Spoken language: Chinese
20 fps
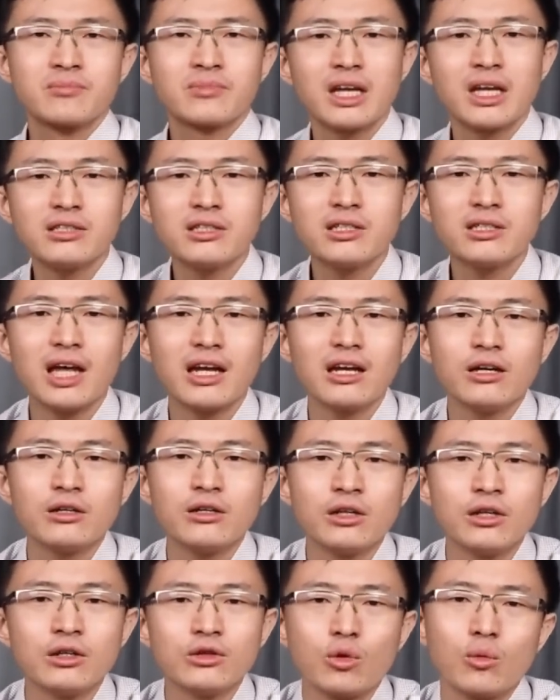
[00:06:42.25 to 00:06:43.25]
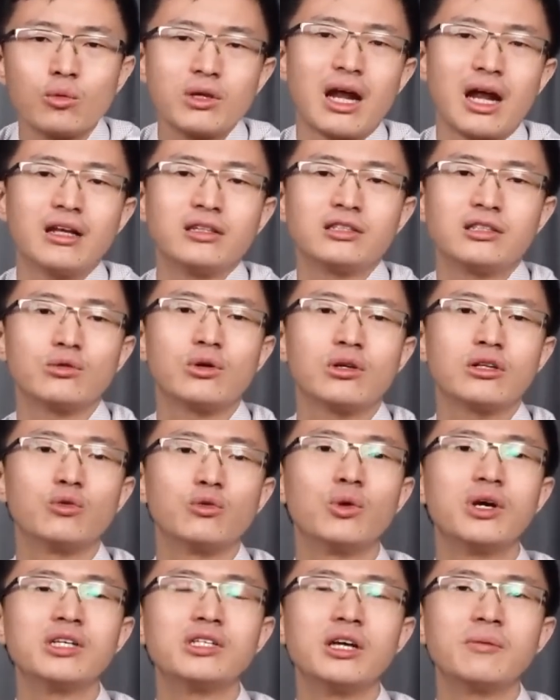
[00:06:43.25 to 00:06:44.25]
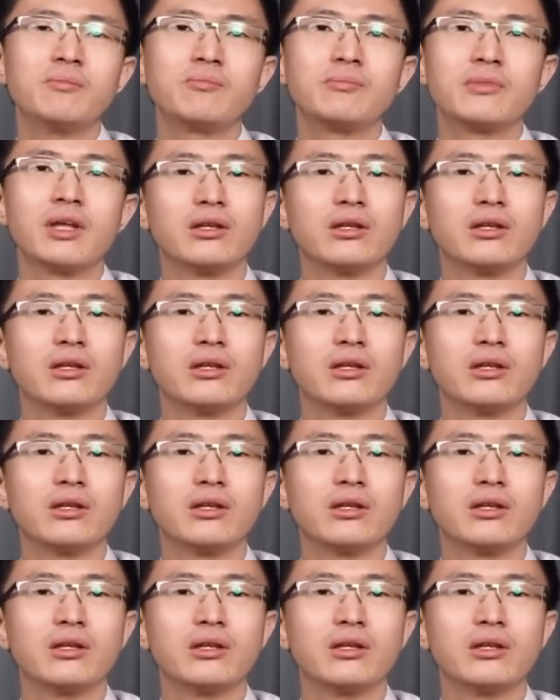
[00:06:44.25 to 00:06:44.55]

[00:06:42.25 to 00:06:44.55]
但现在呢，东亚的情况很危险。